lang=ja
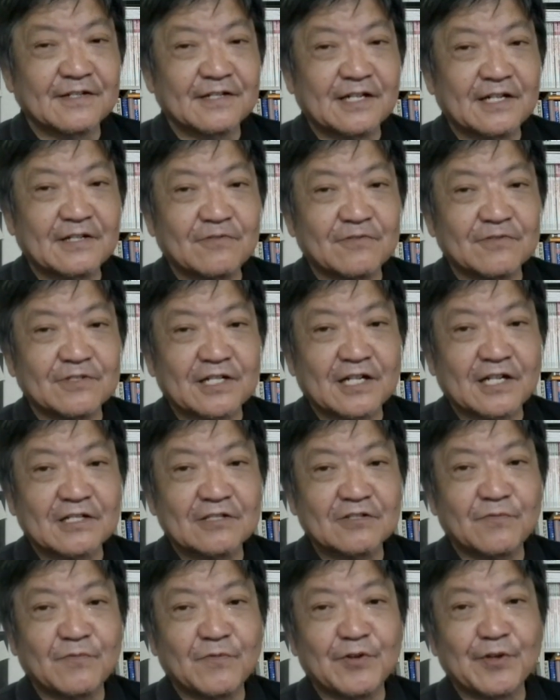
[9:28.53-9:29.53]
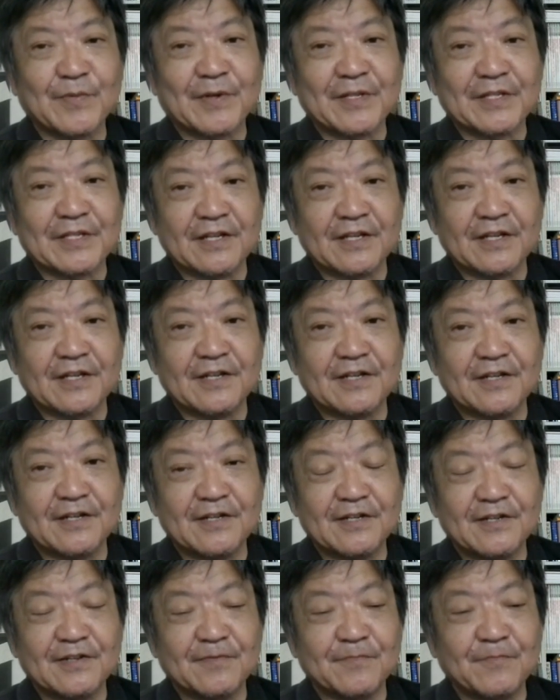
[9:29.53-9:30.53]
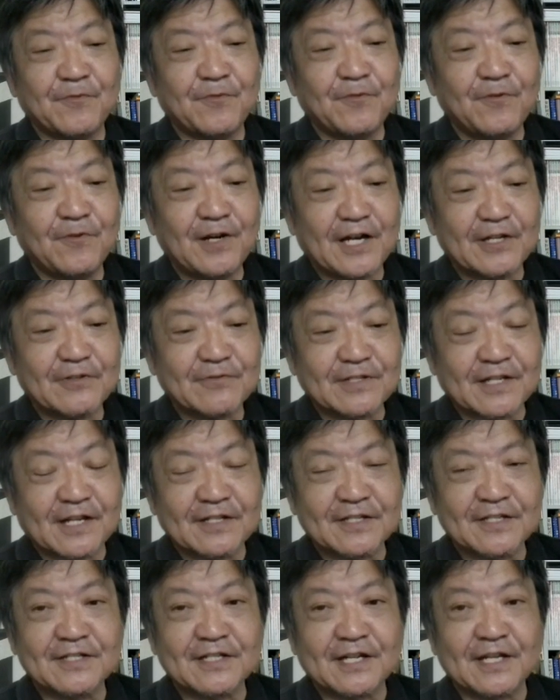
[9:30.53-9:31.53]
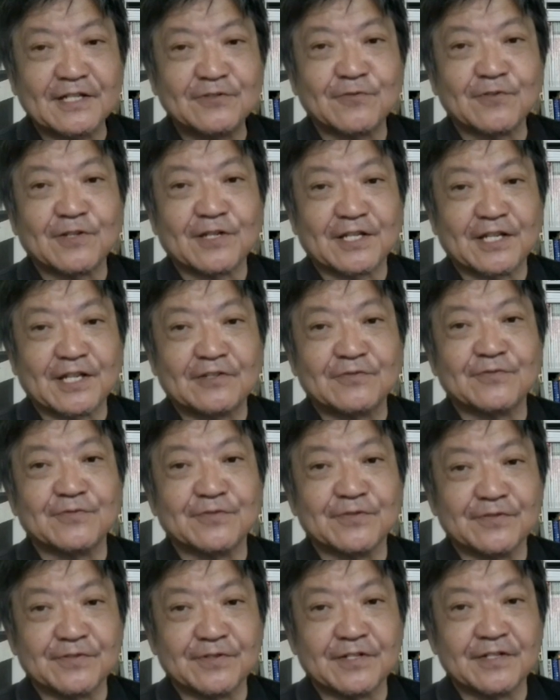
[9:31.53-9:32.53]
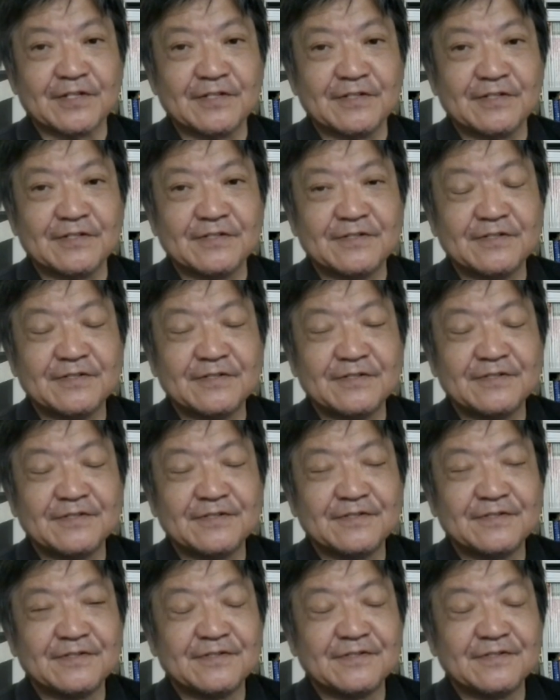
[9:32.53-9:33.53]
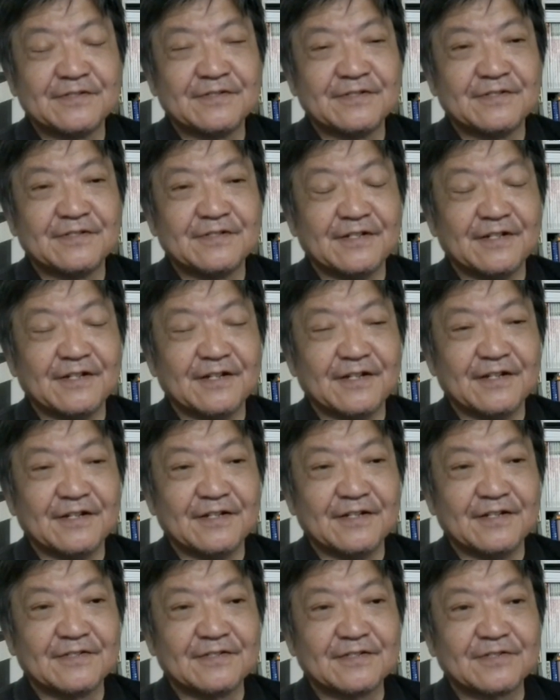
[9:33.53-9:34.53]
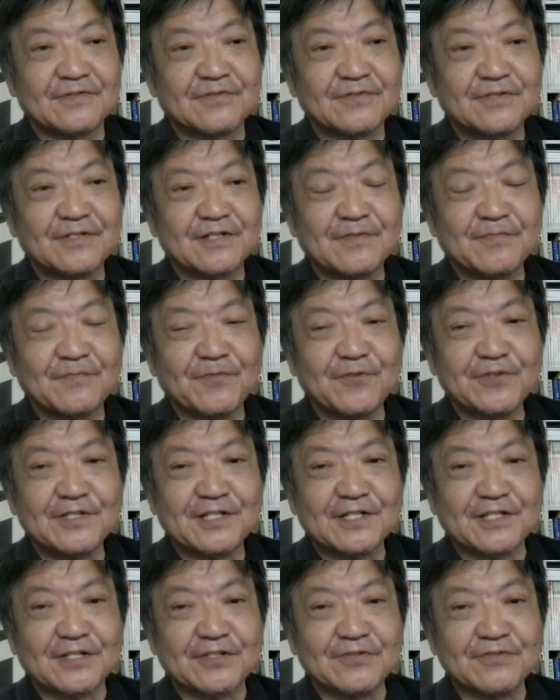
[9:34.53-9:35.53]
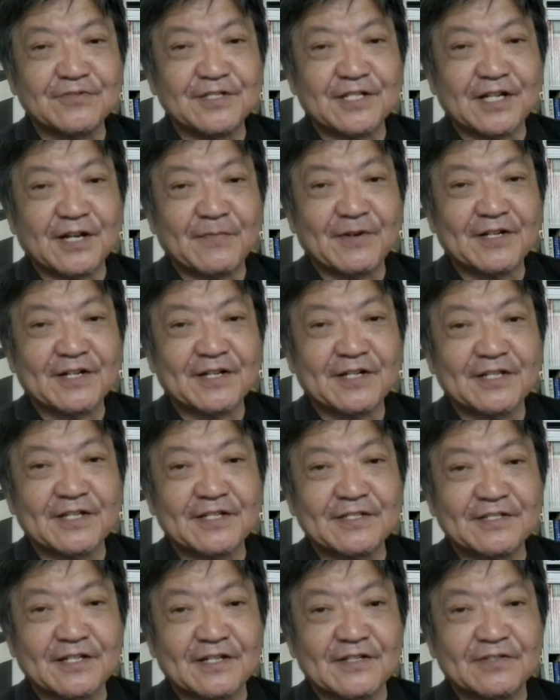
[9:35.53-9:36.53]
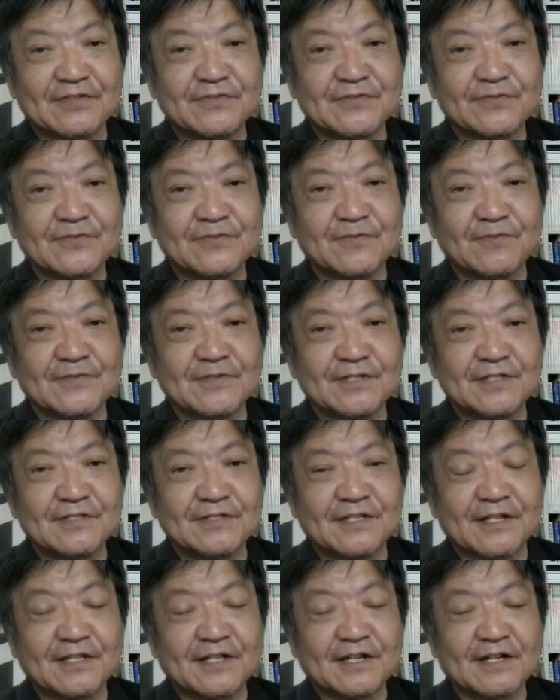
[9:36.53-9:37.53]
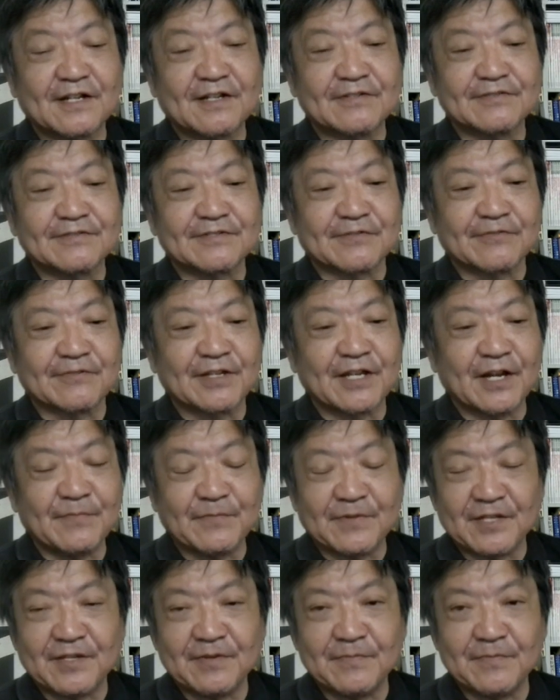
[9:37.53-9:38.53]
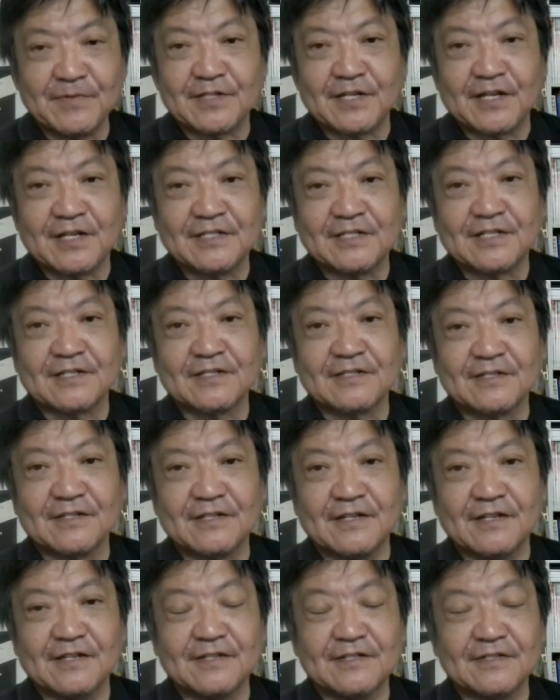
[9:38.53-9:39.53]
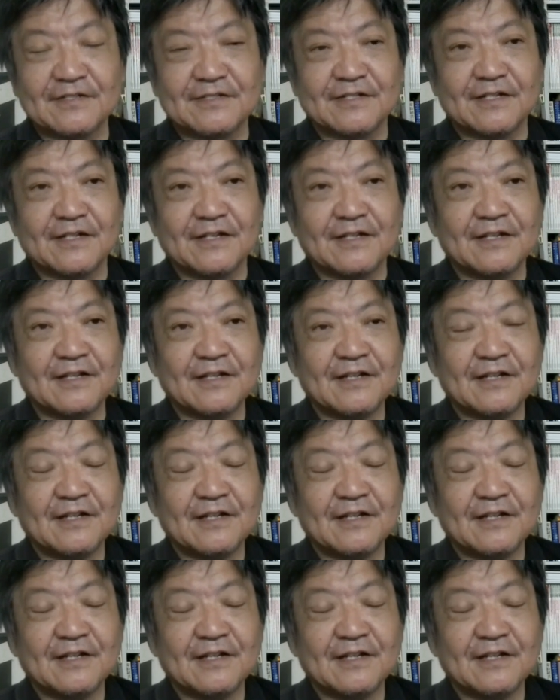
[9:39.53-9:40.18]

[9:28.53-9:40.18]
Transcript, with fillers: 過去遡ればね、もうあと何人かいそうな気がするんですよね。えー、でそれがもしかして順次暴かれていったりするとですね宝塚の闇みたいになってですね